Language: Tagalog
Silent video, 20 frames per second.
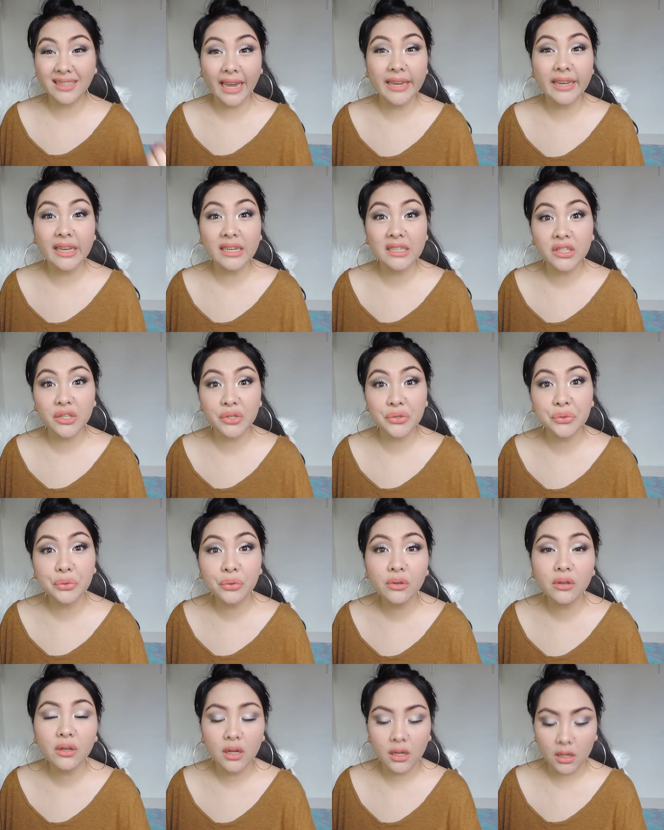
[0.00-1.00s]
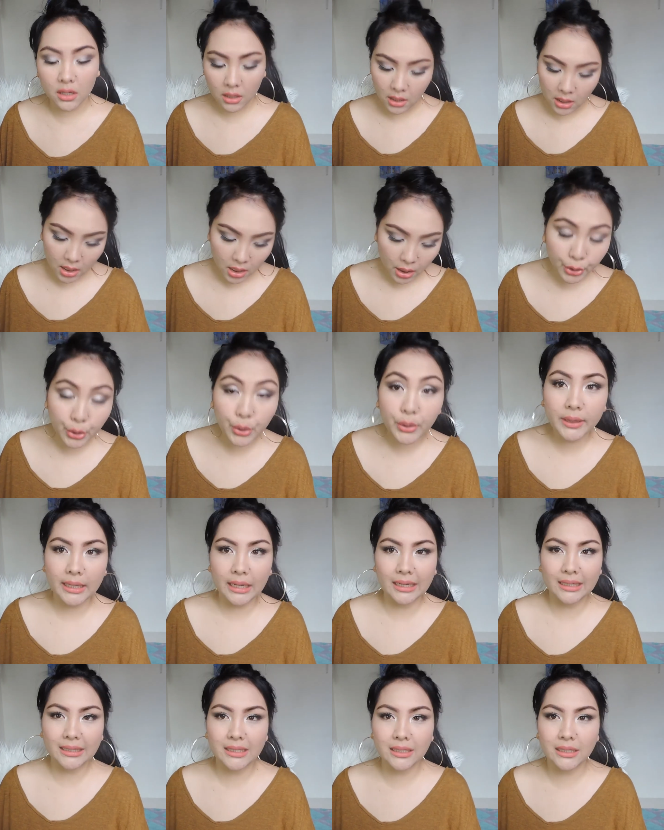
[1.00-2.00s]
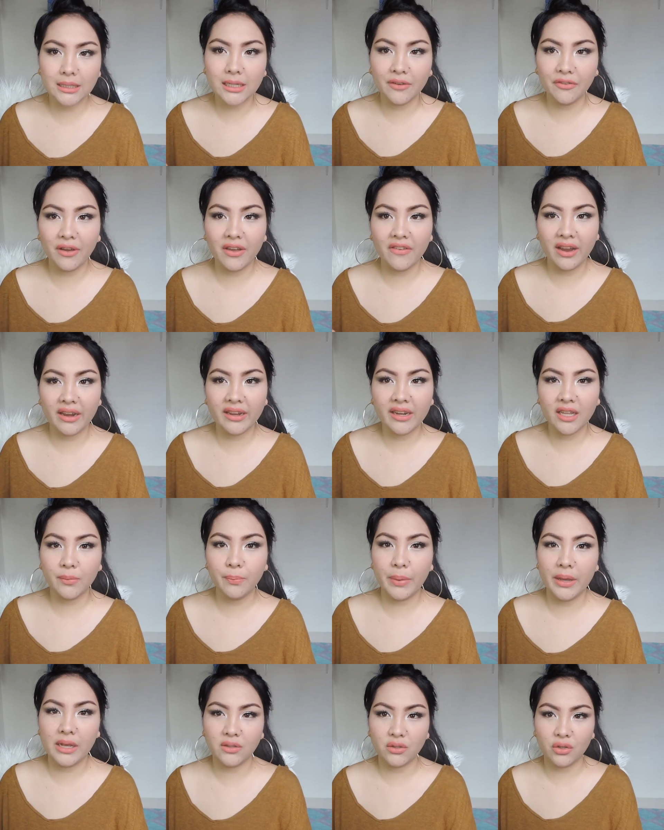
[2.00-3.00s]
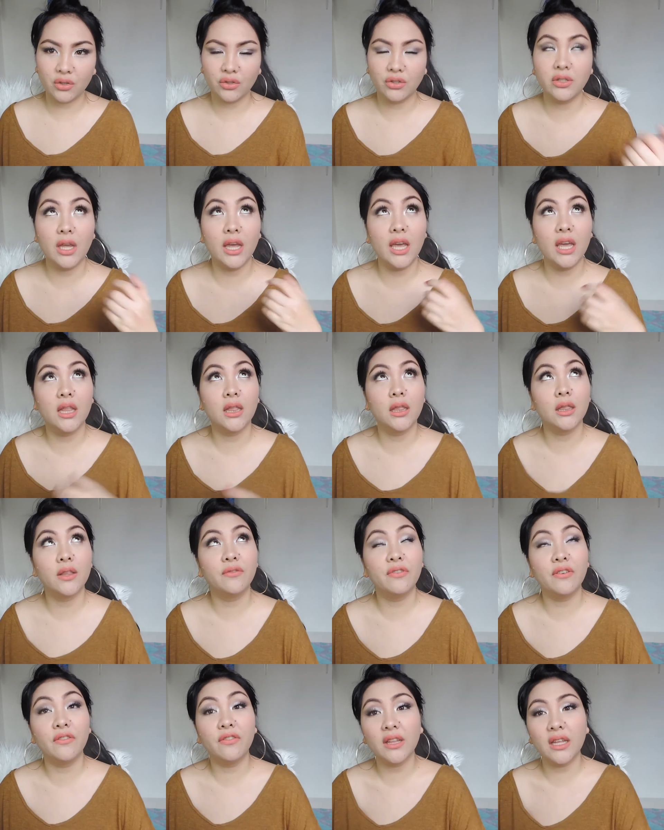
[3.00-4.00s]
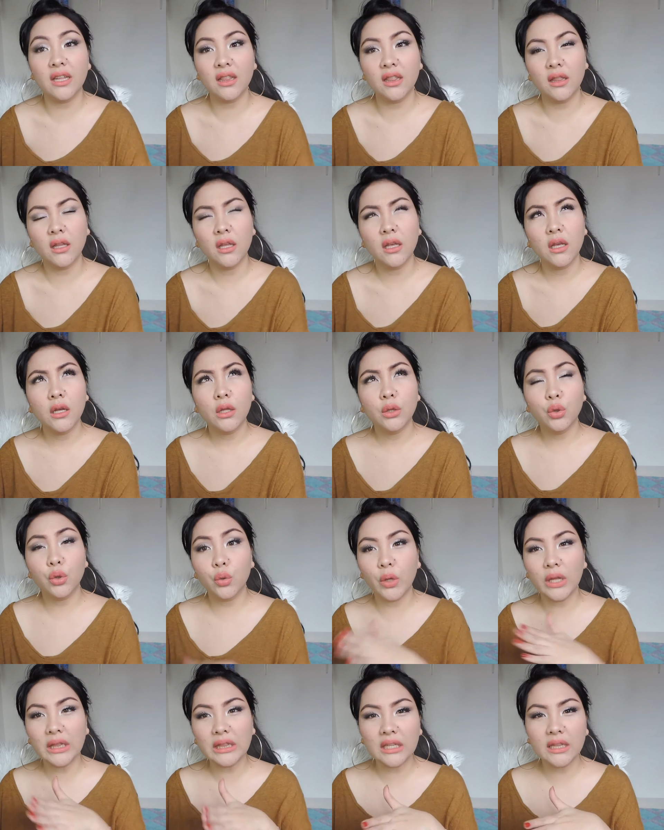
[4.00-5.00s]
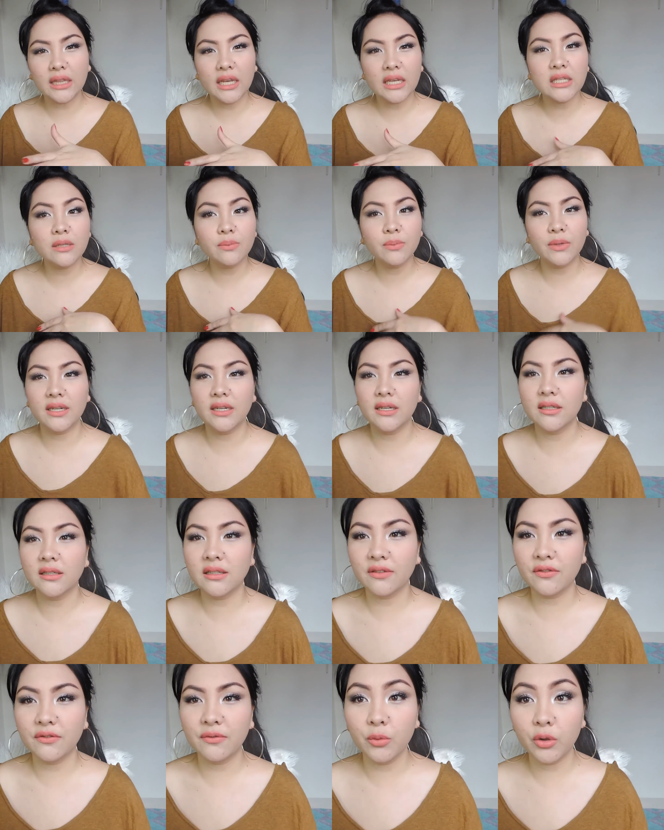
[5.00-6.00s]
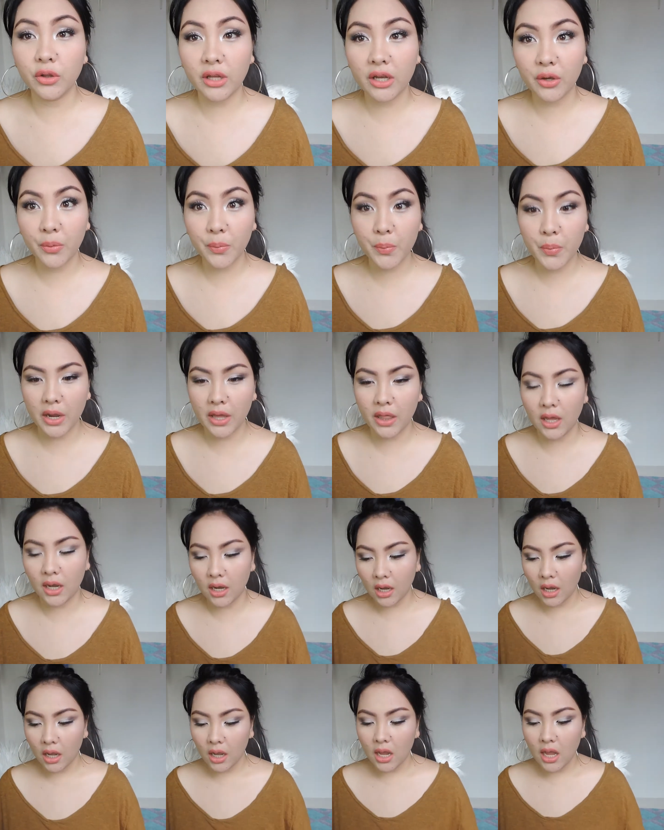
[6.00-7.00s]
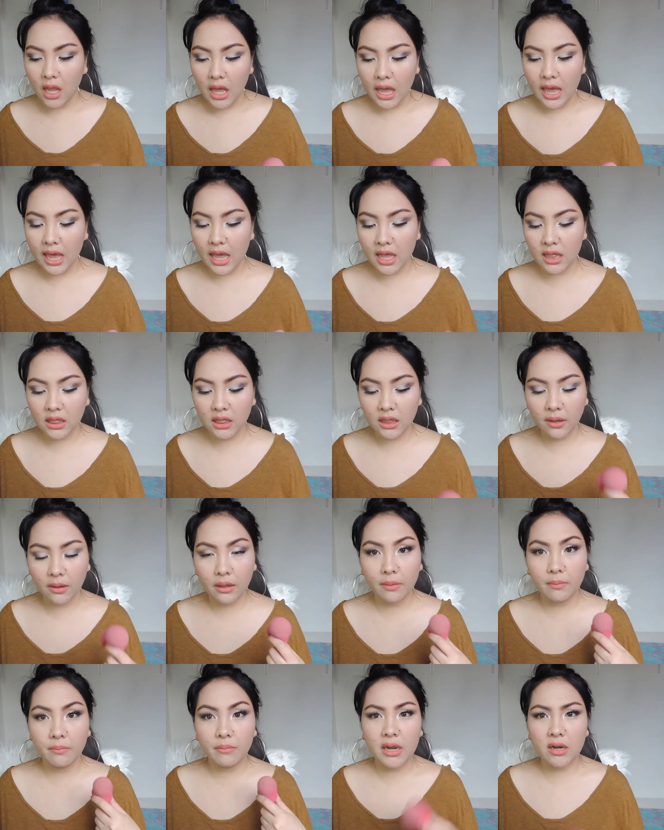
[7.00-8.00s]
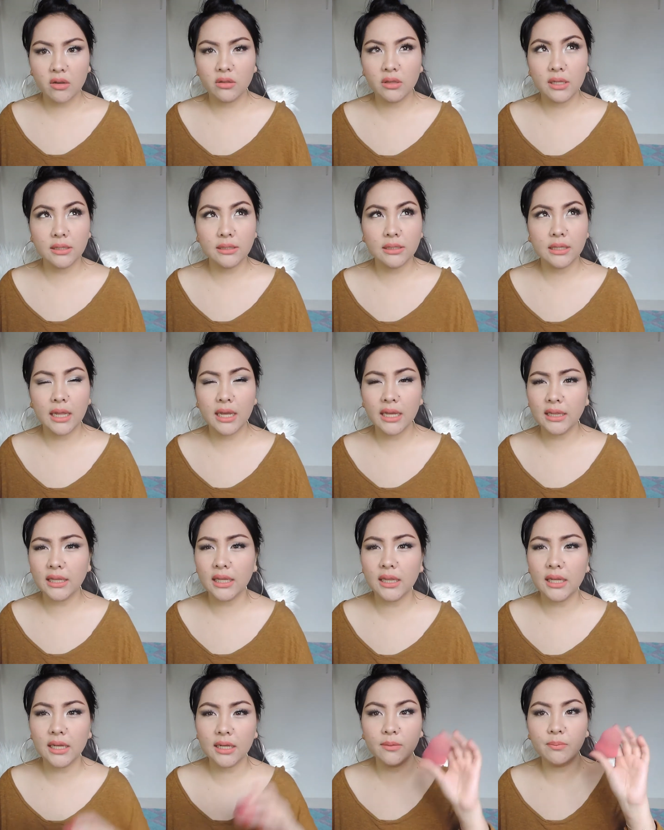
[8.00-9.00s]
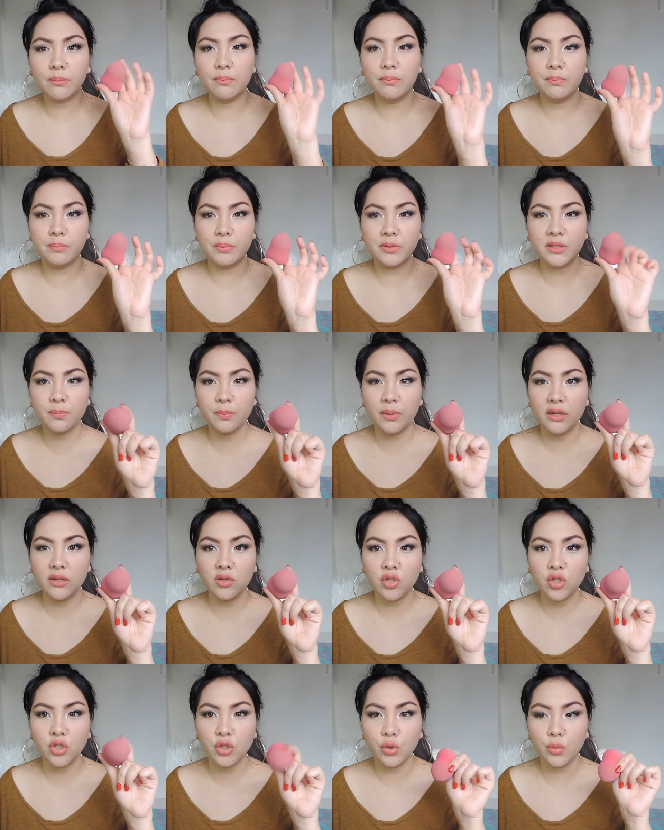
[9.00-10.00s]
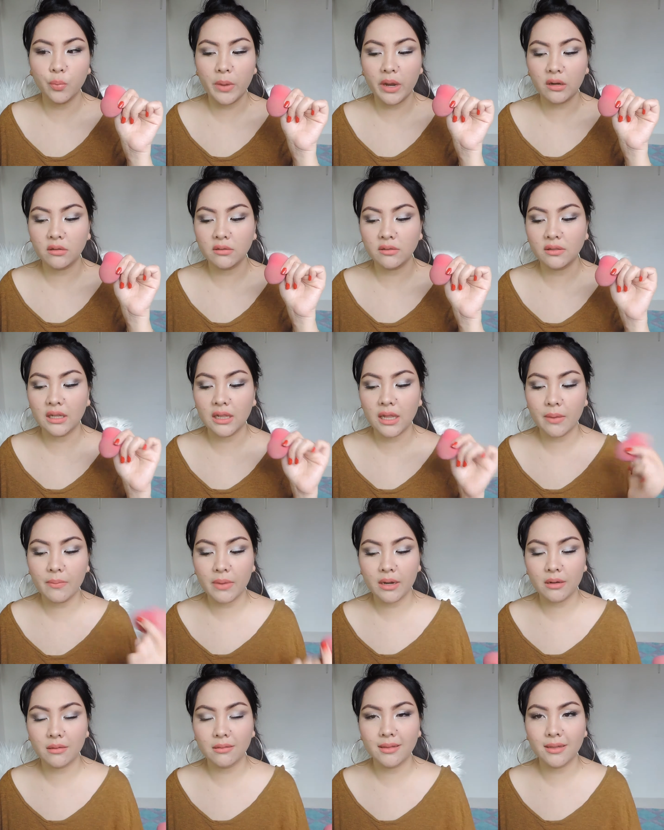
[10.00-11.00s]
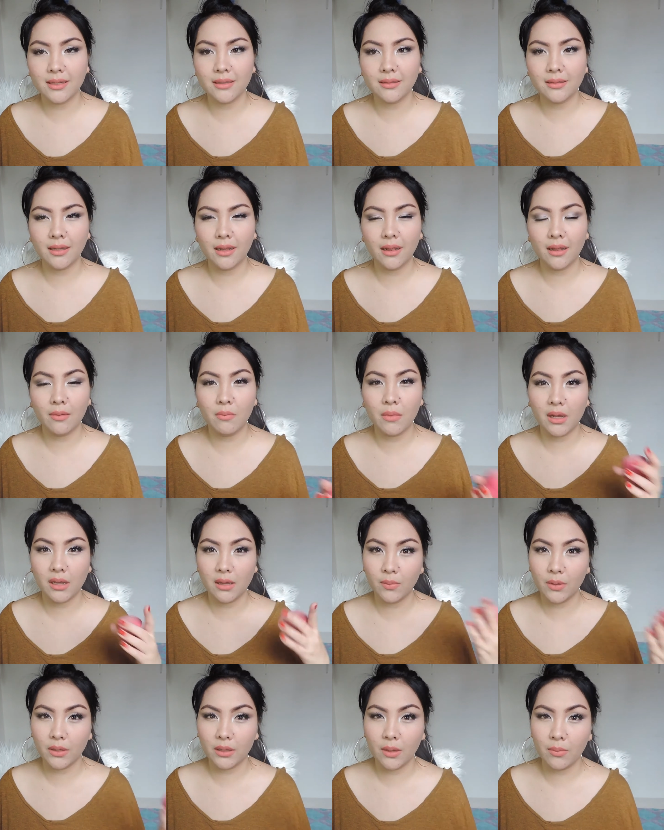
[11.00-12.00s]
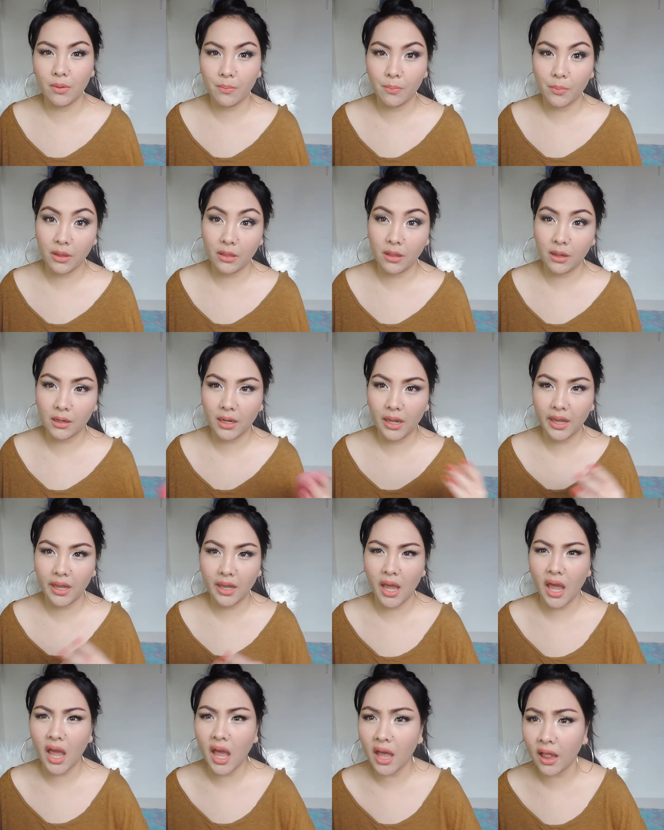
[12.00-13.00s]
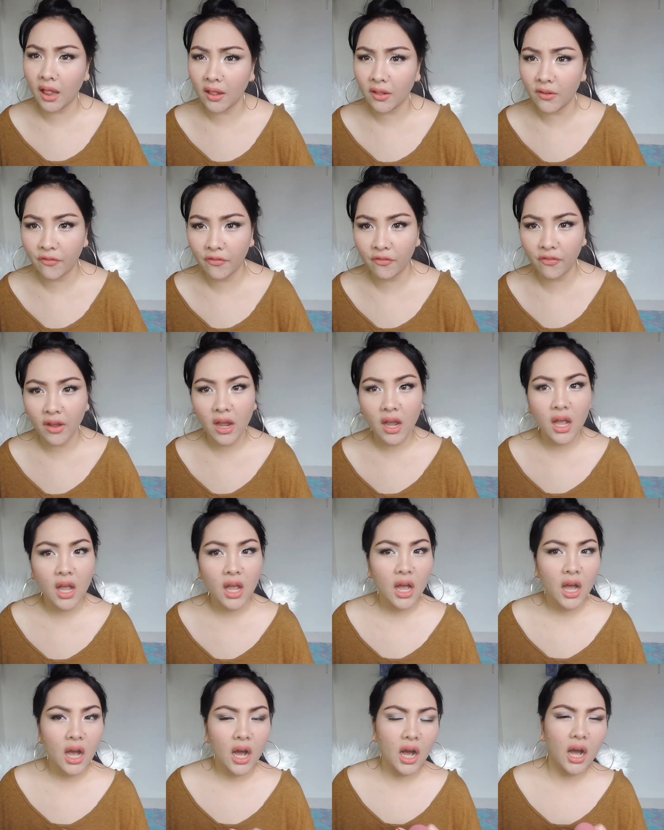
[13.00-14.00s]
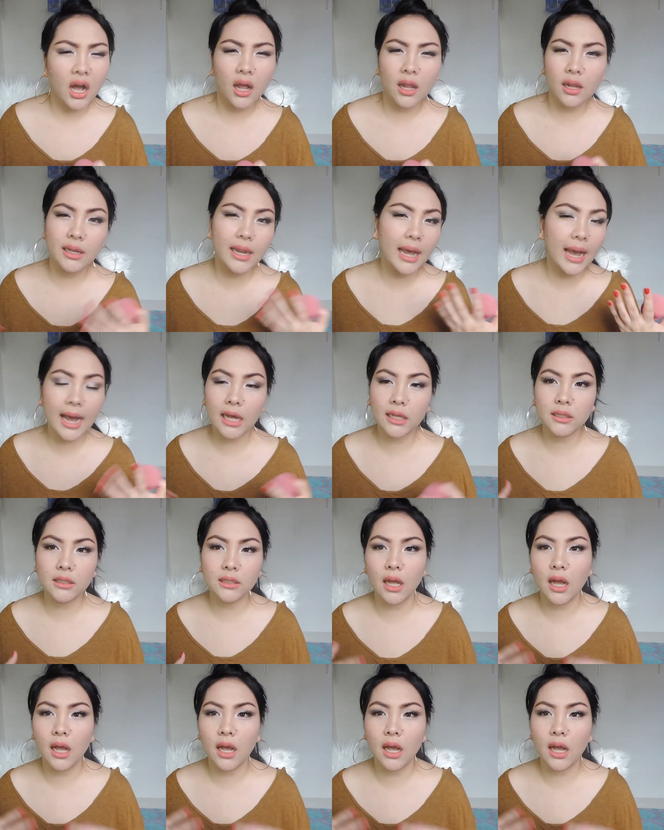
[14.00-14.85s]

sayang yung yung tax, the 500 pesos. And 15 to 20 days, ma-receive mo na yung product. And meron din sila, hindi lang sponge yung meron sila, meron din silang mga iba't ibang product like e.l.f. Uh, ah, lahat,